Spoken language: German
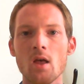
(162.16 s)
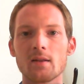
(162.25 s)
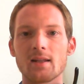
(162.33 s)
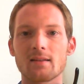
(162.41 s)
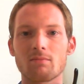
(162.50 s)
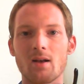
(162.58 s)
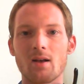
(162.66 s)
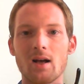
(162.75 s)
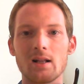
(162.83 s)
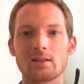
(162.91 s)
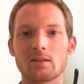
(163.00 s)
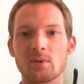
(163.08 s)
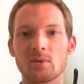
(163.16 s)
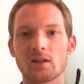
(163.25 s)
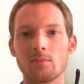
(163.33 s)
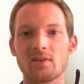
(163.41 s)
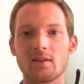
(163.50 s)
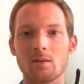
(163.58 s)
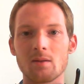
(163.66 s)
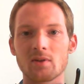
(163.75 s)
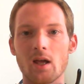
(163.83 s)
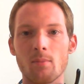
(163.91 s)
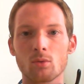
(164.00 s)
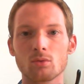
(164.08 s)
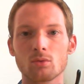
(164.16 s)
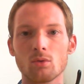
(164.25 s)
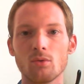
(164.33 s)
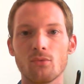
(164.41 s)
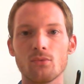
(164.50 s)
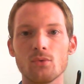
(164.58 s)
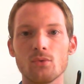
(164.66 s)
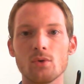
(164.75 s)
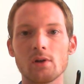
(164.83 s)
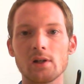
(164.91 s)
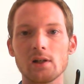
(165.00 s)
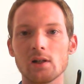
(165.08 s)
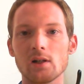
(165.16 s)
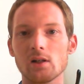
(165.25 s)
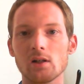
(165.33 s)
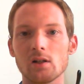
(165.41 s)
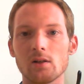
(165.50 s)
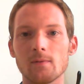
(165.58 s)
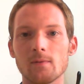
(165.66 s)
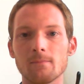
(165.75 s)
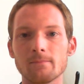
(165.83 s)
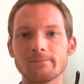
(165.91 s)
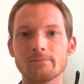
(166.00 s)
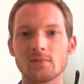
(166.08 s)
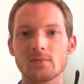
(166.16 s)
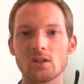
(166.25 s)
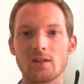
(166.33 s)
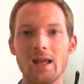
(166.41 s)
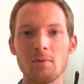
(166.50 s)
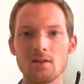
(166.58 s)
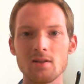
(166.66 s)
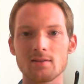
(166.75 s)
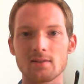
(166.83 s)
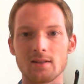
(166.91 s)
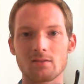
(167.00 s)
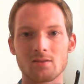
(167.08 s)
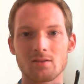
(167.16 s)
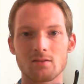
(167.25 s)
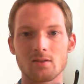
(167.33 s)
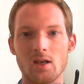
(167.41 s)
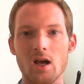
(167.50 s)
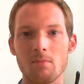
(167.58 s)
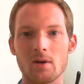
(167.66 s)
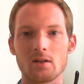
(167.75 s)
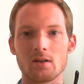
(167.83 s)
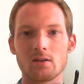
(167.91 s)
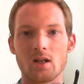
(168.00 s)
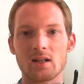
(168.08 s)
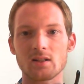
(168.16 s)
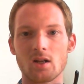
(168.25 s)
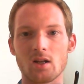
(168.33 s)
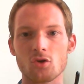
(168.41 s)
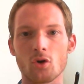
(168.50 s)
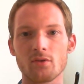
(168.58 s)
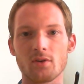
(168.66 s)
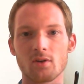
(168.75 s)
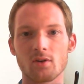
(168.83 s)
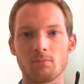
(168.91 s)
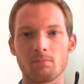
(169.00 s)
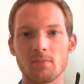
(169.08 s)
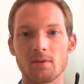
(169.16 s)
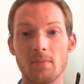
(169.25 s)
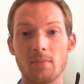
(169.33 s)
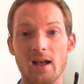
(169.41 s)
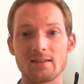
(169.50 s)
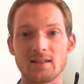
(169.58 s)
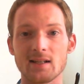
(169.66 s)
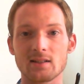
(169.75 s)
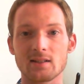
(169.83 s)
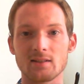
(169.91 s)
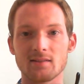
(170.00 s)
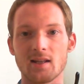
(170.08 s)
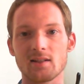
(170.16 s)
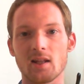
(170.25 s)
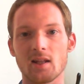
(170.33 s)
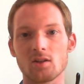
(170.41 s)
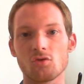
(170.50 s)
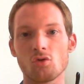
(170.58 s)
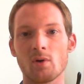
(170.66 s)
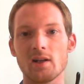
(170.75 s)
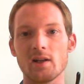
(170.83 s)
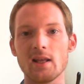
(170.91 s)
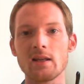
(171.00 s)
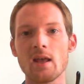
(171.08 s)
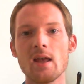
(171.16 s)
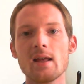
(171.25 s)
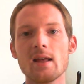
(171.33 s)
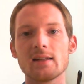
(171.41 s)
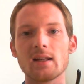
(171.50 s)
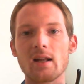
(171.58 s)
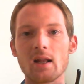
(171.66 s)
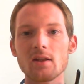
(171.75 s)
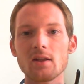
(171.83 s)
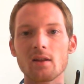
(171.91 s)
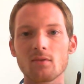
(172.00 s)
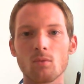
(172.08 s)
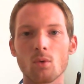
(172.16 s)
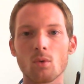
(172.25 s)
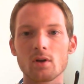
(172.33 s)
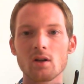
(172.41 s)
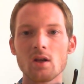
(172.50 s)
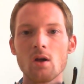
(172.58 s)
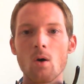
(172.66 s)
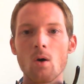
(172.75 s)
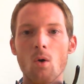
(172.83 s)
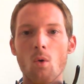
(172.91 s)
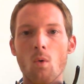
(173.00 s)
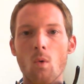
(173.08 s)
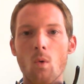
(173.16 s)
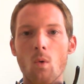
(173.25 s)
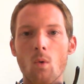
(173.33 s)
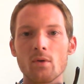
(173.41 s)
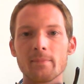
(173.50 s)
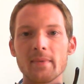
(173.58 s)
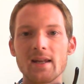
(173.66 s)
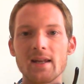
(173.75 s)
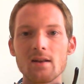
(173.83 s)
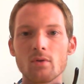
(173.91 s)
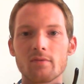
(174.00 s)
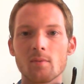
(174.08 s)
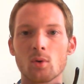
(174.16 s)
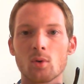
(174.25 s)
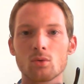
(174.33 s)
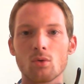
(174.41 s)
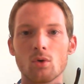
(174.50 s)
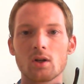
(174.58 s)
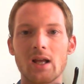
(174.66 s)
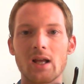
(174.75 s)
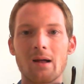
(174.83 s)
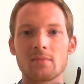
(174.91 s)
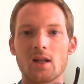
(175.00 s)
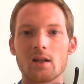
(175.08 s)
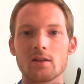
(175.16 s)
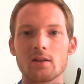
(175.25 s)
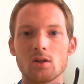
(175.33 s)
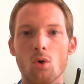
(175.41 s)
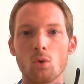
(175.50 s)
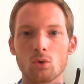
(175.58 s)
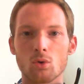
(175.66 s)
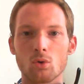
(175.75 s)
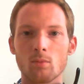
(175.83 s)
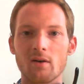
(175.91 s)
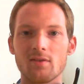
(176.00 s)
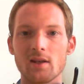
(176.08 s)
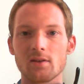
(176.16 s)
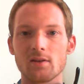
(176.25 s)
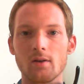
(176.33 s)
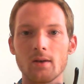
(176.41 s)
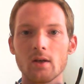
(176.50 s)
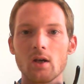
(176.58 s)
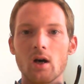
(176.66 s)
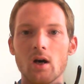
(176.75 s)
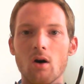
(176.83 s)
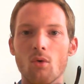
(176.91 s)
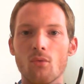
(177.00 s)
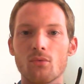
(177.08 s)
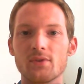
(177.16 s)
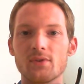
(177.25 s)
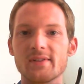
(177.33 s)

Das war halt das Betriebssystem 3.0 für ähm, die Tablets. Das, ja, man hatte da schon sich ein paar Sachen designtechnisch überlegt, die dann anders wurden. Und mit Android 4.0 kam dann die Holo-Oberfläche auf